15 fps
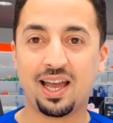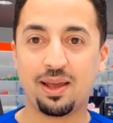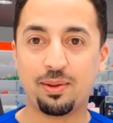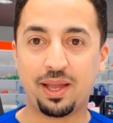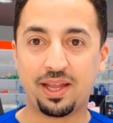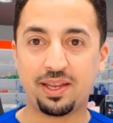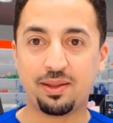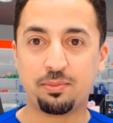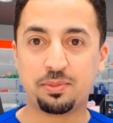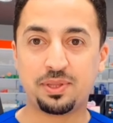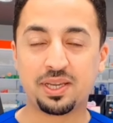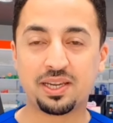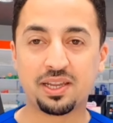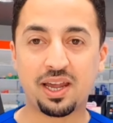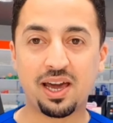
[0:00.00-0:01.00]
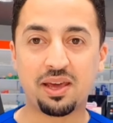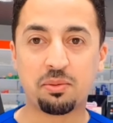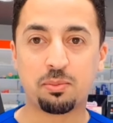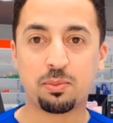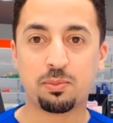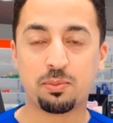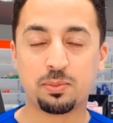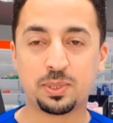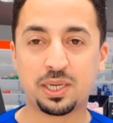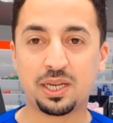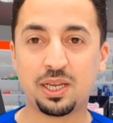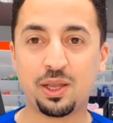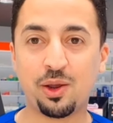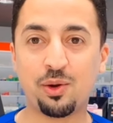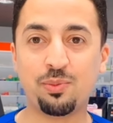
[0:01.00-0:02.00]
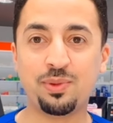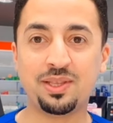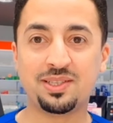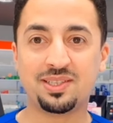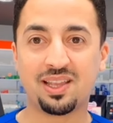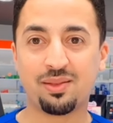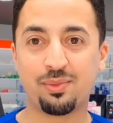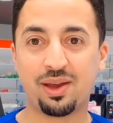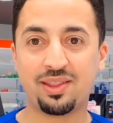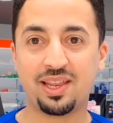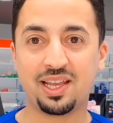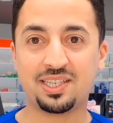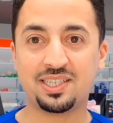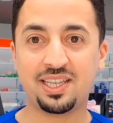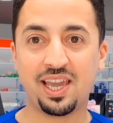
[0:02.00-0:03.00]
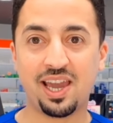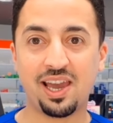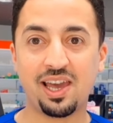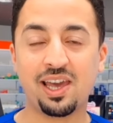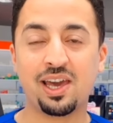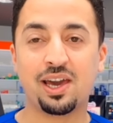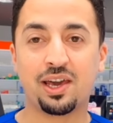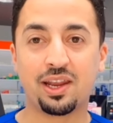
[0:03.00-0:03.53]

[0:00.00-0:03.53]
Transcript: يعني بتكرار بشكل يومي تستخدم هذه الأشياء